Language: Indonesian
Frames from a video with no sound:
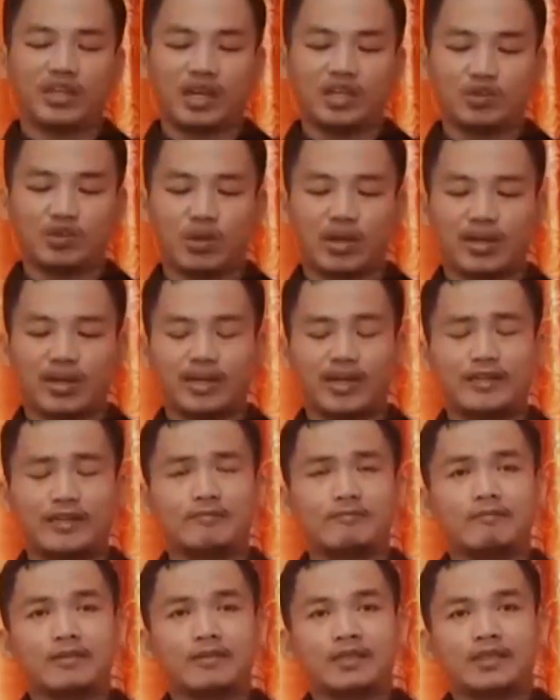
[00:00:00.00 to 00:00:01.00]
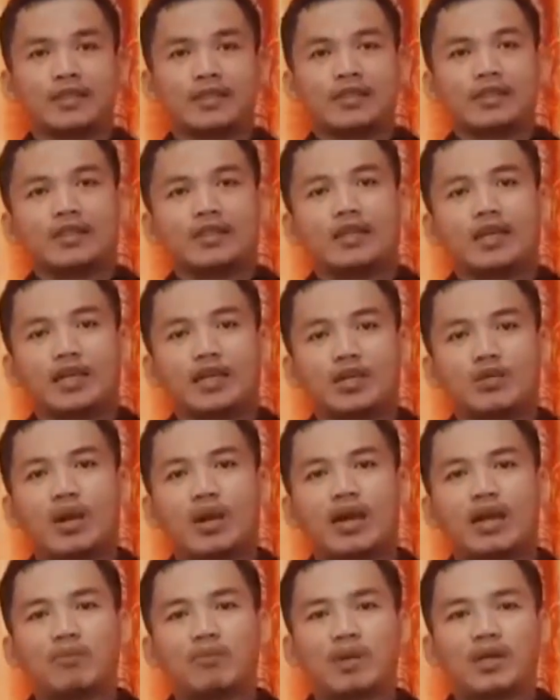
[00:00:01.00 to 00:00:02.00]
pengunduran diri secara sukarela.
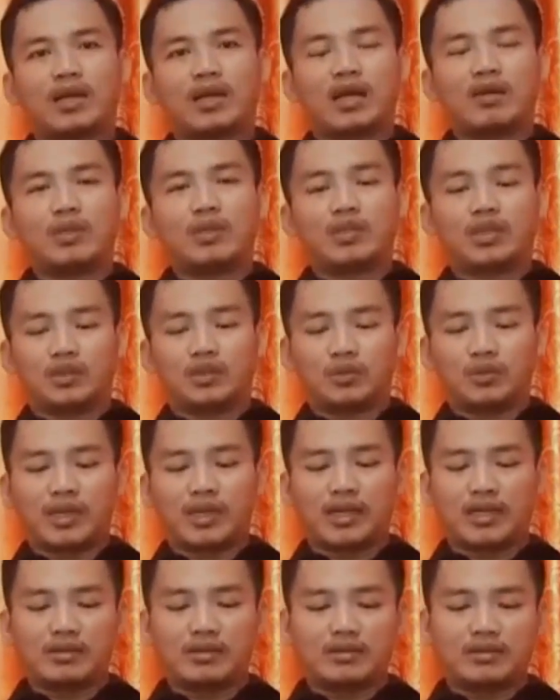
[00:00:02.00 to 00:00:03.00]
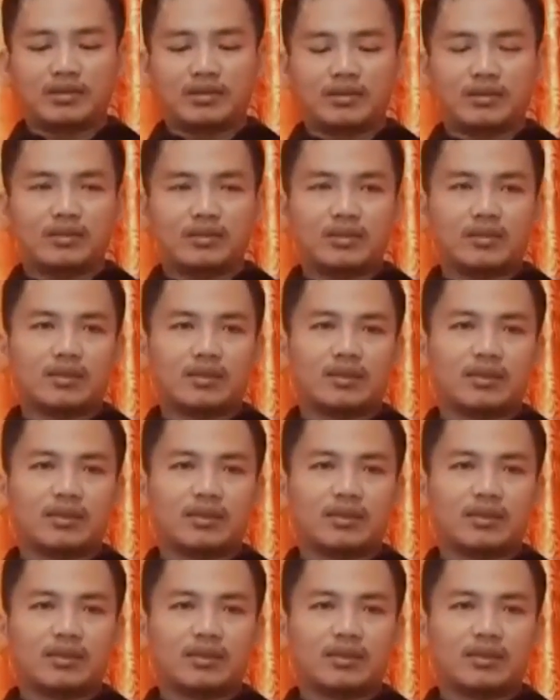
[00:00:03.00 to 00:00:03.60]
Yang kedua harapan kami tentunya